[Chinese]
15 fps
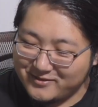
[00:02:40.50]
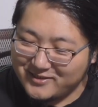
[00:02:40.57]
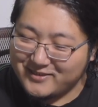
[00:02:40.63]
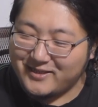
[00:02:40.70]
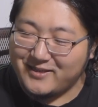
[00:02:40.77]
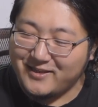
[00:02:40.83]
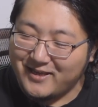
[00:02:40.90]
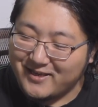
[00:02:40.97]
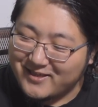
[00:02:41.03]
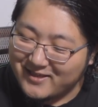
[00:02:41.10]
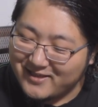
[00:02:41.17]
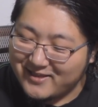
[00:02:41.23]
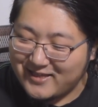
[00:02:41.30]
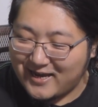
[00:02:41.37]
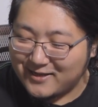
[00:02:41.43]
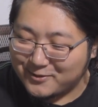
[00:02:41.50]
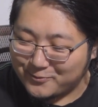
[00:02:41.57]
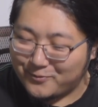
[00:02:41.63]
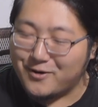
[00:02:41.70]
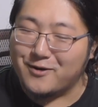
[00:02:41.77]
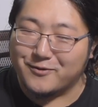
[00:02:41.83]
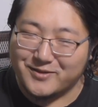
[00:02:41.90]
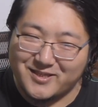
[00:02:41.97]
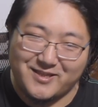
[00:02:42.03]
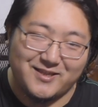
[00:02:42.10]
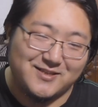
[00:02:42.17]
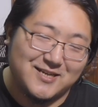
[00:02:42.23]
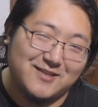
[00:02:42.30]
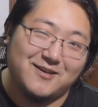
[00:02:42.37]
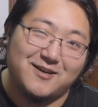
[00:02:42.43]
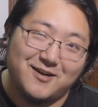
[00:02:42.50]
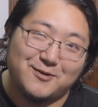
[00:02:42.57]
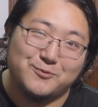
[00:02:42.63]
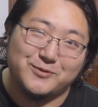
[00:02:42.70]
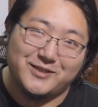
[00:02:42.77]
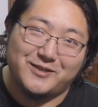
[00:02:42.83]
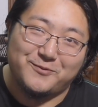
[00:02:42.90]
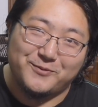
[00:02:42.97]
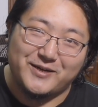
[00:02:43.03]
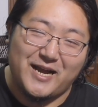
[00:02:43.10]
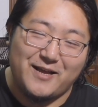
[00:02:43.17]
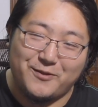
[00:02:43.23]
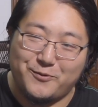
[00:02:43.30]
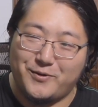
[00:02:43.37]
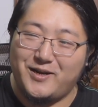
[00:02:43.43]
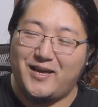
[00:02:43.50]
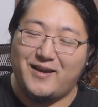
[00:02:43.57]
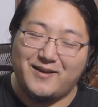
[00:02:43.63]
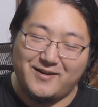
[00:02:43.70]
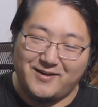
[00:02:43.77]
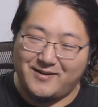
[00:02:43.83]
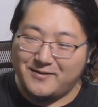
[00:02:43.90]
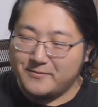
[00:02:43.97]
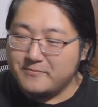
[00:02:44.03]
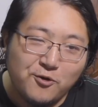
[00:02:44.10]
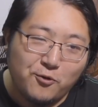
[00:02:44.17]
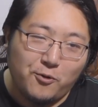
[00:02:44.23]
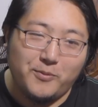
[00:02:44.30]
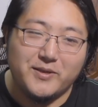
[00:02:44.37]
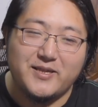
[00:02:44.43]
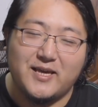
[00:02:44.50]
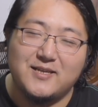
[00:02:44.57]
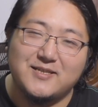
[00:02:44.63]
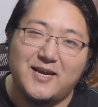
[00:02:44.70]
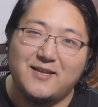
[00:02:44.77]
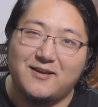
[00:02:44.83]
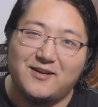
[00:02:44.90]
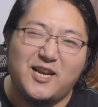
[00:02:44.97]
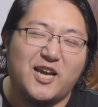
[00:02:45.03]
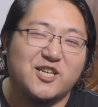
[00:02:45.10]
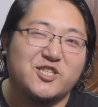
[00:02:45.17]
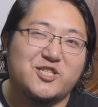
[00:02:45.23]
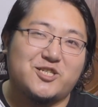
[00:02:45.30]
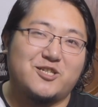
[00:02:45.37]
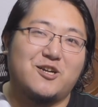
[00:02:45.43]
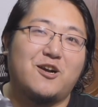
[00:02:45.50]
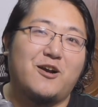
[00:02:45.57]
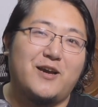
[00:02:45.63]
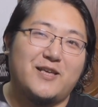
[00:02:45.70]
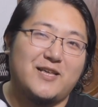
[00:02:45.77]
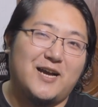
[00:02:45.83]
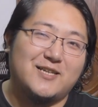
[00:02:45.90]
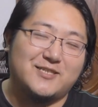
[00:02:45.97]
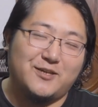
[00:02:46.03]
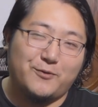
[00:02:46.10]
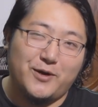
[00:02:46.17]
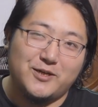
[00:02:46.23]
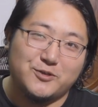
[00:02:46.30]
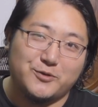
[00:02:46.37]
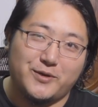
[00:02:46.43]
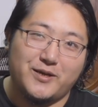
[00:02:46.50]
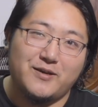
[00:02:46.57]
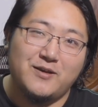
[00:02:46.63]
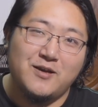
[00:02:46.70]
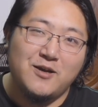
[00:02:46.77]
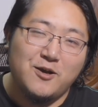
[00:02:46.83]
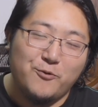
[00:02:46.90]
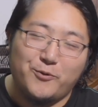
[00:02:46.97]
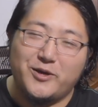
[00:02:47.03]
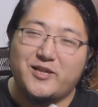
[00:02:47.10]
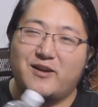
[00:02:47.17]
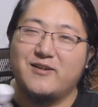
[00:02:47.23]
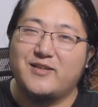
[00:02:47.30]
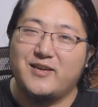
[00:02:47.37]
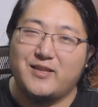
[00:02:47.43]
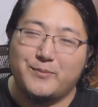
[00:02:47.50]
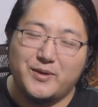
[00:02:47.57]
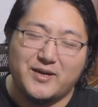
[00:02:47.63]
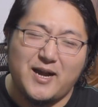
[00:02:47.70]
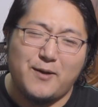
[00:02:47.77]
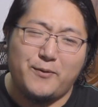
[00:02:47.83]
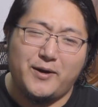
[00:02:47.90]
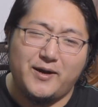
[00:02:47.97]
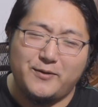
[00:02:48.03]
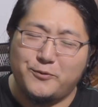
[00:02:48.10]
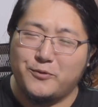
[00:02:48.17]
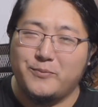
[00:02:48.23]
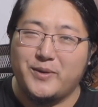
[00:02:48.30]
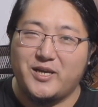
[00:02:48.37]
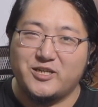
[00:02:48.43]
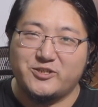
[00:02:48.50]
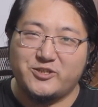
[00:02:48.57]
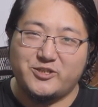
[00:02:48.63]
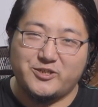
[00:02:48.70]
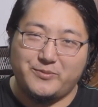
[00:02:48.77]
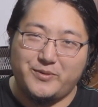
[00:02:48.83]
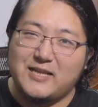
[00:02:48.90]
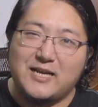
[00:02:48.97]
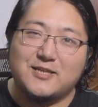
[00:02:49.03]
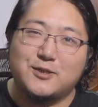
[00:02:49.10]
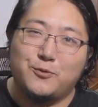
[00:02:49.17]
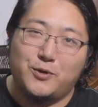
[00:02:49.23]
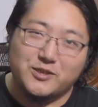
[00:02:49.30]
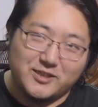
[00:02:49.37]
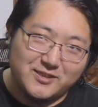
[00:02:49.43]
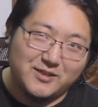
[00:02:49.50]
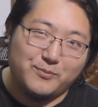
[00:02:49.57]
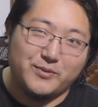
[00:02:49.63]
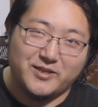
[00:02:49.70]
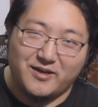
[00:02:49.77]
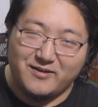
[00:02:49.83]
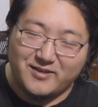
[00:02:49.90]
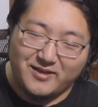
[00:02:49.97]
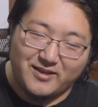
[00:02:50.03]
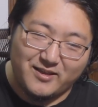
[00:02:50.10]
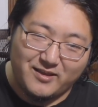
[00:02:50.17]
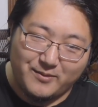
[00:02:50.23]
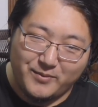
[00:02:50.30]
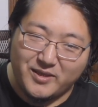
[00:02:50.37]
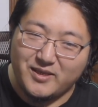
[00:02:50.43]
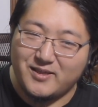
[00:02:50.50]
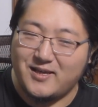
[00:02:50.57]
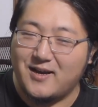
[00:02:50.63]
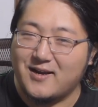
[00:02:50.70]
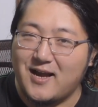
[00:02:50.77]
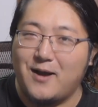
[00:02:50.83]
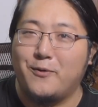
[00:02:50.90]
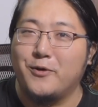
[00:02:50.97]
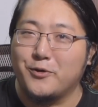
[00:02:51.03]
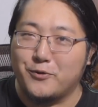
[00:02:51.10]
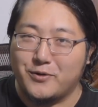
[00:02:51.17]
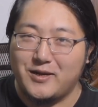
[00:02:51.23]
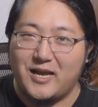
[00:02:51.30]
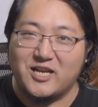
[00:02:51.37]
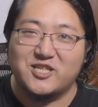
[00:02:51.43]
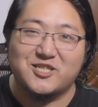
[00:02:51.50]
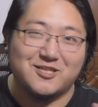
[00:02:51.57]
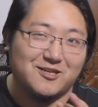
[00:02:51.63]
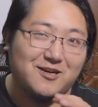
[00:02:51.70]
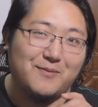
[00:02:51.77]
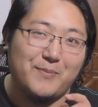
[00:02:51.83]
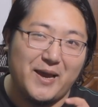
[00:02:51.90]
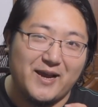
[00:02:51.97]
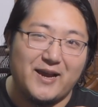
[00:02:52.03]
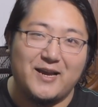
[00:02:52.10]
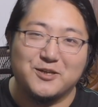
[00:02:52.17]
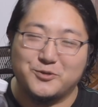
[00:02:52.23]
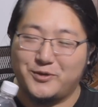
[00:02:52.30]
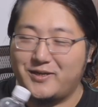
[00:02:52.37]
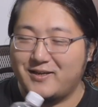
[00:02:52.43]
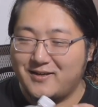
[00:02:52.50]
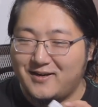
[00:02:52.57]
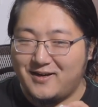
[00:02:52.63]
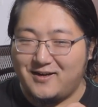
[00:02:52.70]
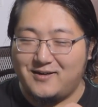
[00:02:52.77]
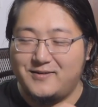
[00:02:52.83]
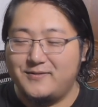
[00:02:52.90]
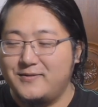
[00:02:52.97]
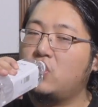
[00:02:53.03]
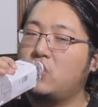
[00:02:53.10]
这得内心加多少戏才能喝出这种感觉来啊？我们现在呢，来试喝一下这款水。我相信你们看过很多美食视频，但是我真的不相信你们以前看过有人来试喝白开水啊！